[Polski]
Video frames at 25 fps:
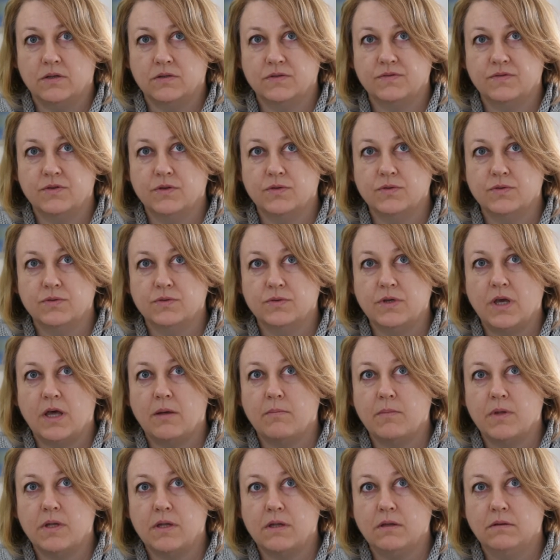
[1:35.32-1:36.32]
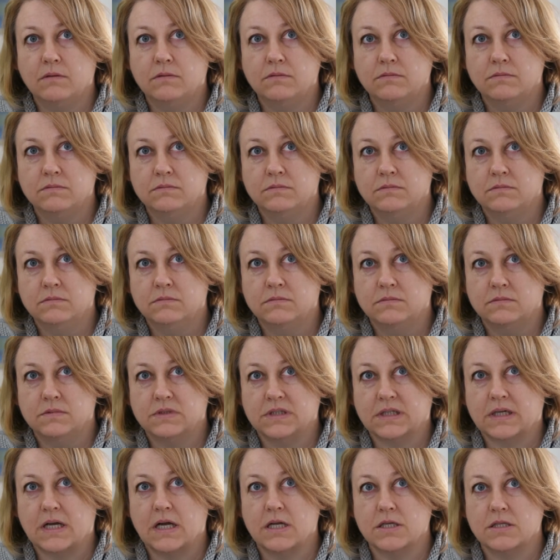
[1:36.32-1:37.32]
rozwiązujemy
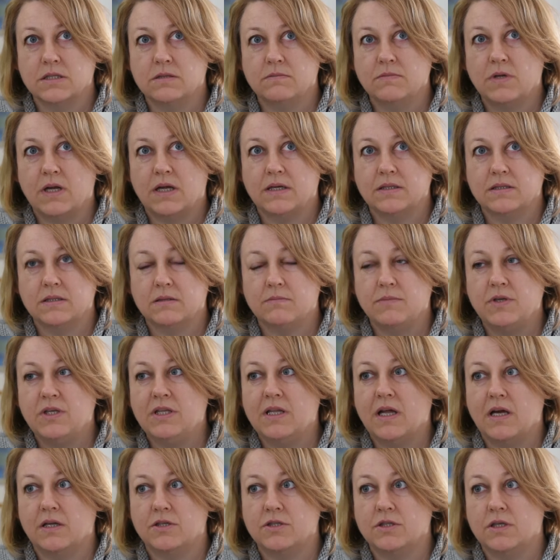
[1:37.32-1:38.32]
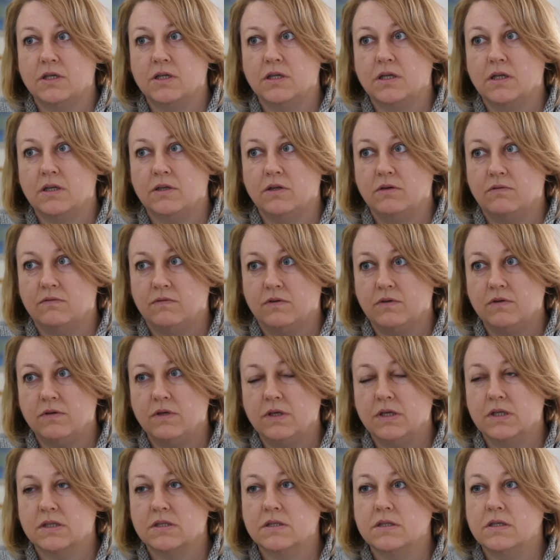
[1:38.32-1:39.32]
za każdym razem inaczej, na nowo
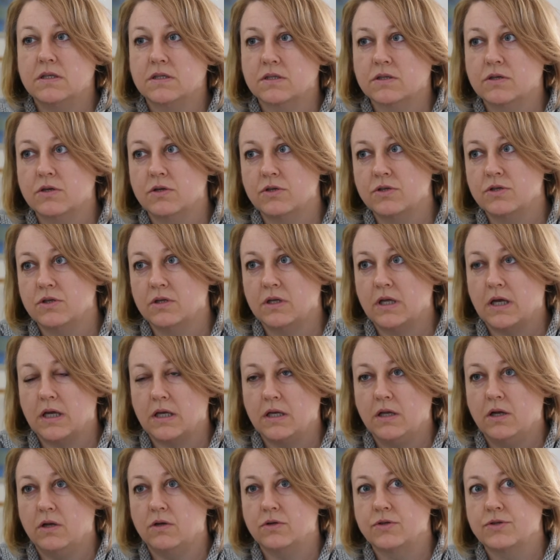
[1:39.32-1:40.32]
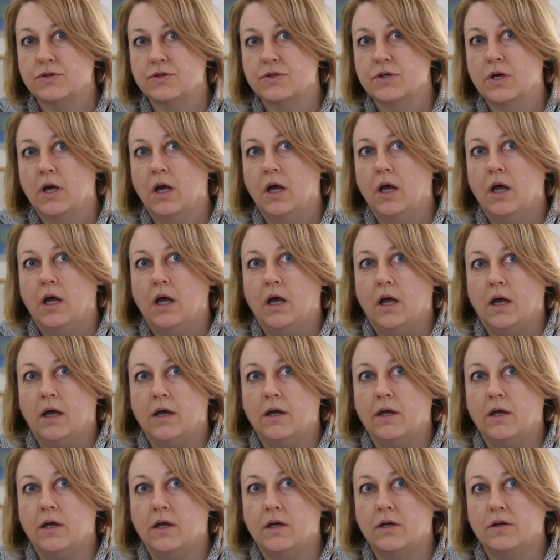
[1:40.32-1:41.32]
i jest nieskończona ilość
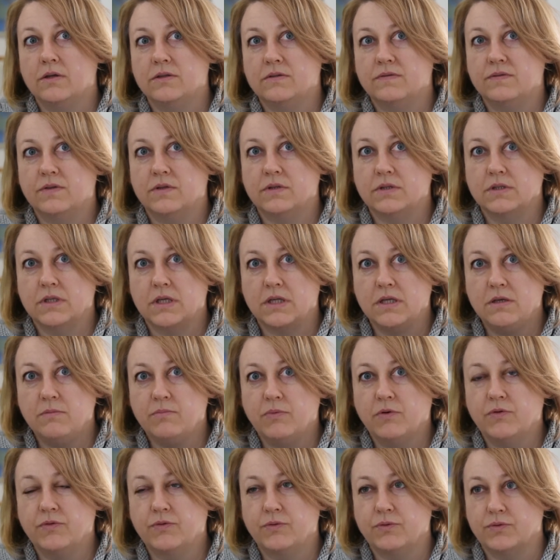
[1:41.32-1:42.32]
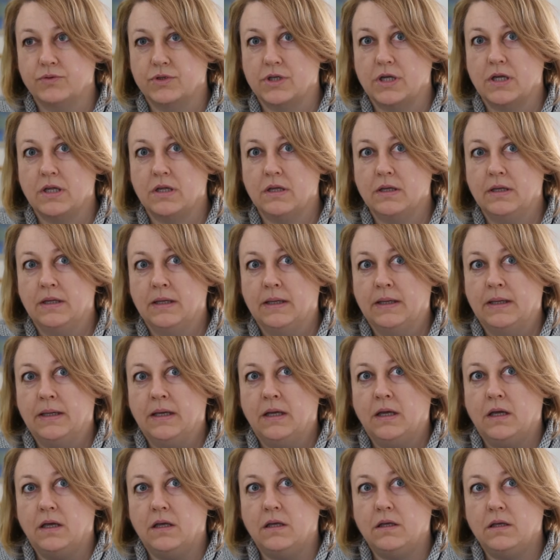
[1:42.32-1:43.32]
e, rozwiązań i powtórzeń.
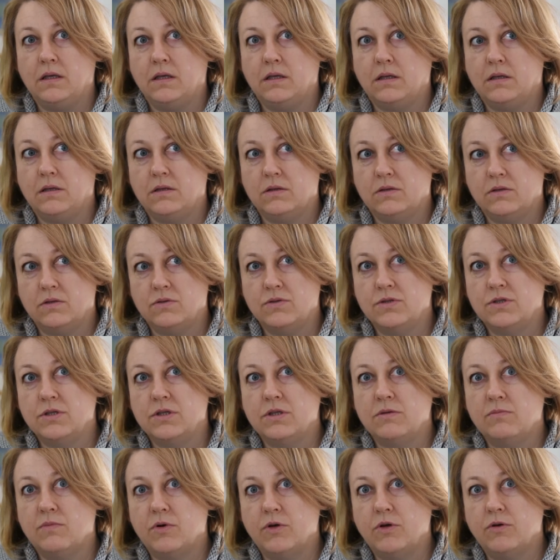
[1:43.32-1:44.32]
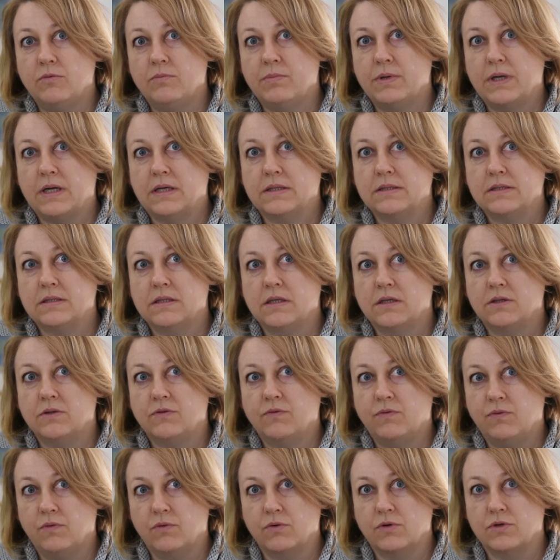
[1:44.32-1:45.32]
I to czyni moją pracę
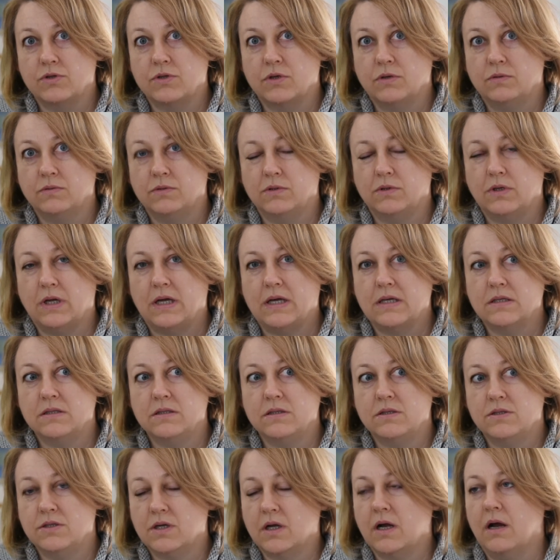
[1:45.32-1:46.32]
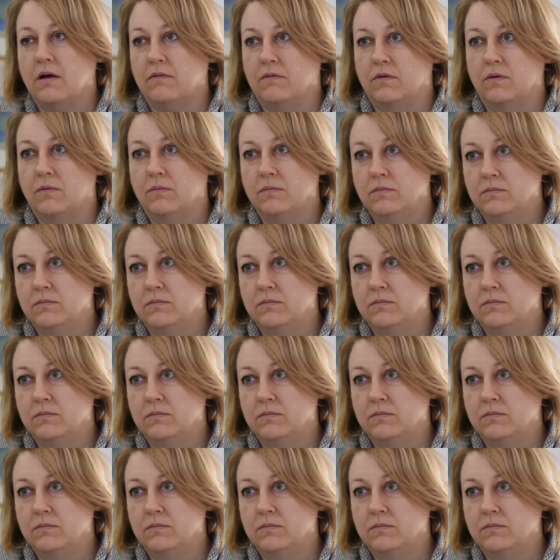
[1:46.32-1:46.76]
twórczą, to raz i ciekawą.